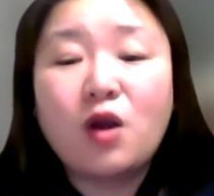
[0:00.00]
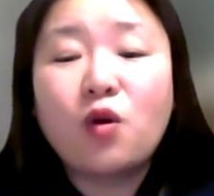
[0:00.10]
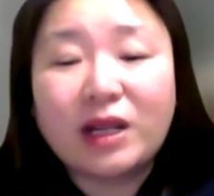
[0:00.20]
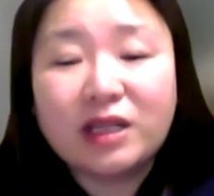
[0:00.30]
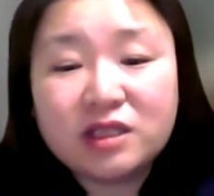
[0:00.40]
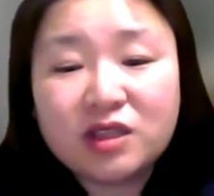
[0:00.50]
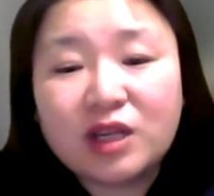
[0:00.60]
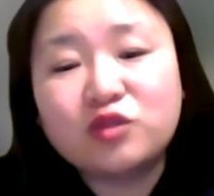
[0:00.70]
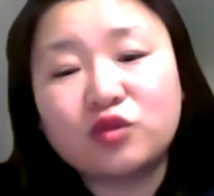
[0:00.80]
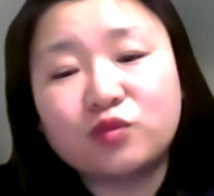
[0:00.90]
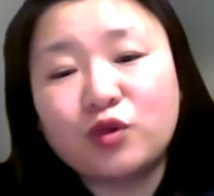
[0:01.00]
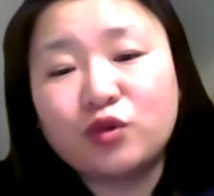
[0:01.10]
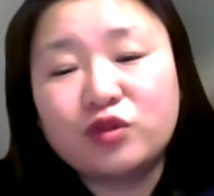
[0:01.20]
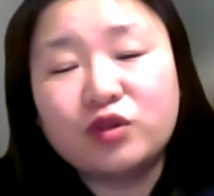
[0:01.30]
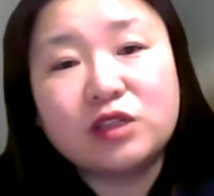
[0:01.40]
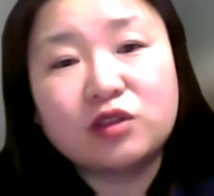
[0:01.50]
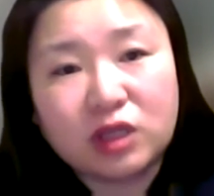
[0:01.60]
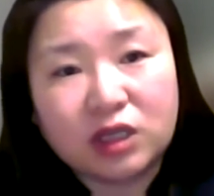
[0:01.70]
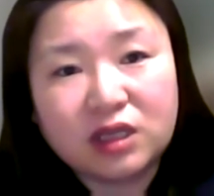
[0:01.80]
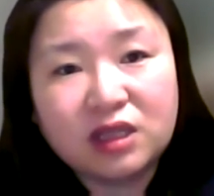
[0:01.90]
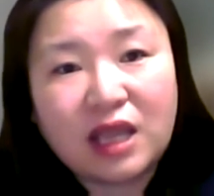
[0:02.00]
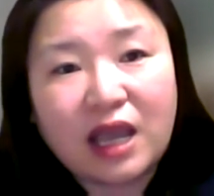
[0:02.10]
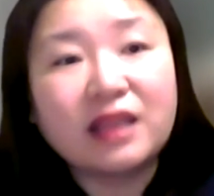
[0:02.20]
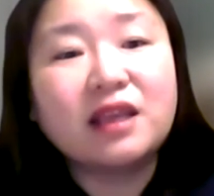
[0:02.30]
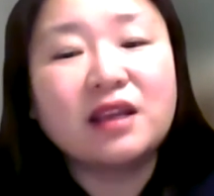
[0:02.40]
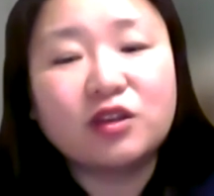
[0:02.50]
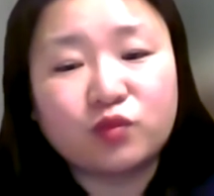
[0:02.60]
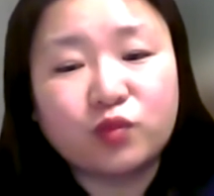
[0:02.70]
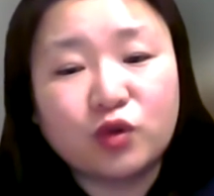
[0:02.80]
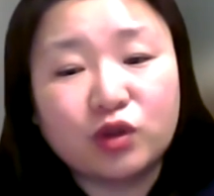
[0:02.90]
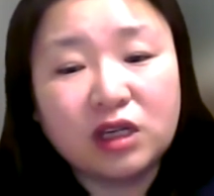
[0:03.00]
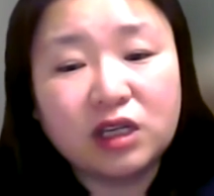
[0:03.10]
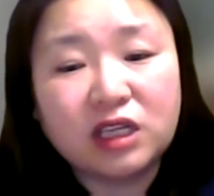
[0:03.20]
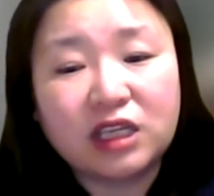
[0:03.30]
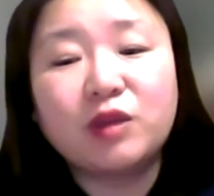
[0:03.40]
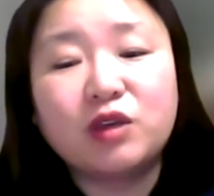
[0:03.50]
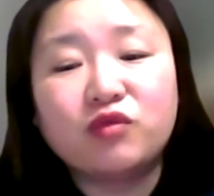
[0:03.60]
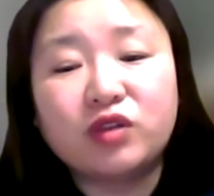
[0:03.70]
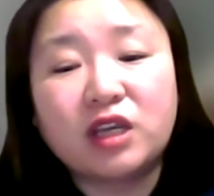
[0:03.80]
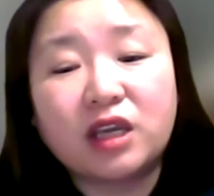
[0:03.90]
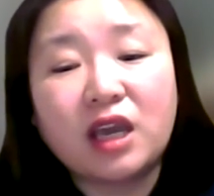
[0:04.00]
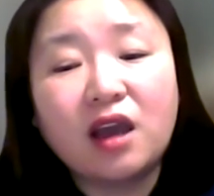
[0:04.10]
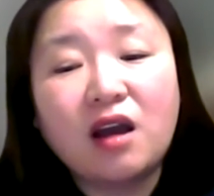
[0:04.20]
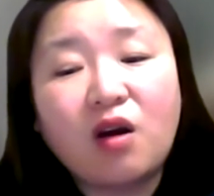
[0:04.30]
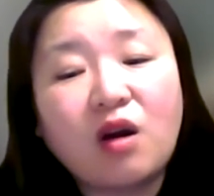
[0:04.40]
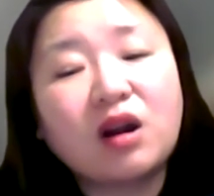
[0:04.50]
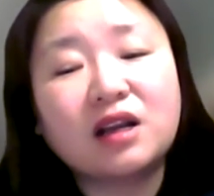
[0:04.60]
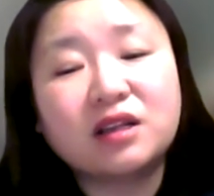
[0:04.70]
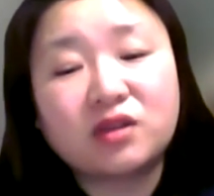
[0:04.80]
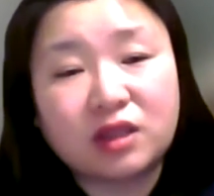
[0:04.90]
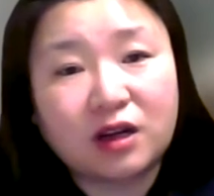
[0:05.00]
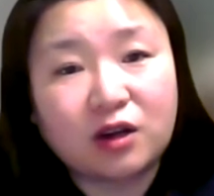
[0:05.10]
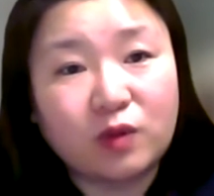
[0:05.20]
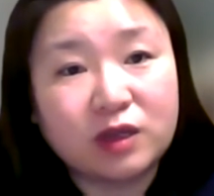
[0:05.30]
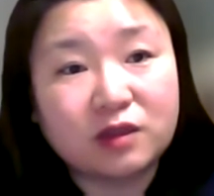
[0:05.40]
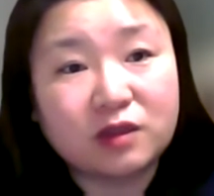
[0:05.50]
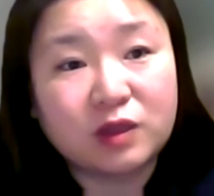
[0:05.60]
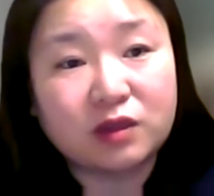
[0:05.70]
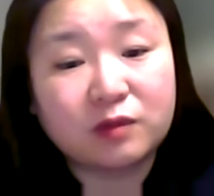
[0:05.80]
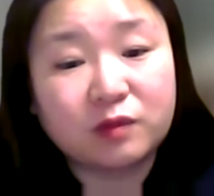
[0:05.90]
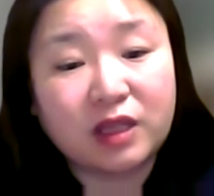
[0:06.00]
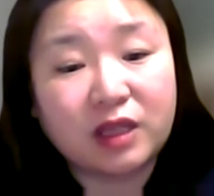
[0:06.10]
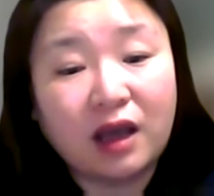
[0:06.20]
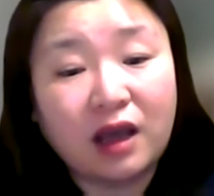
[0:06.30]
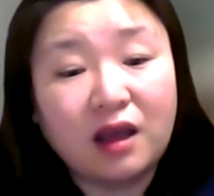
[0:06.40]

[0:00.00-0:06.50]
완전한 축복을 누릴 수 있는 에덴의 축복을 이미 우리에게 허락하셨다라고 말씀하셨습니다.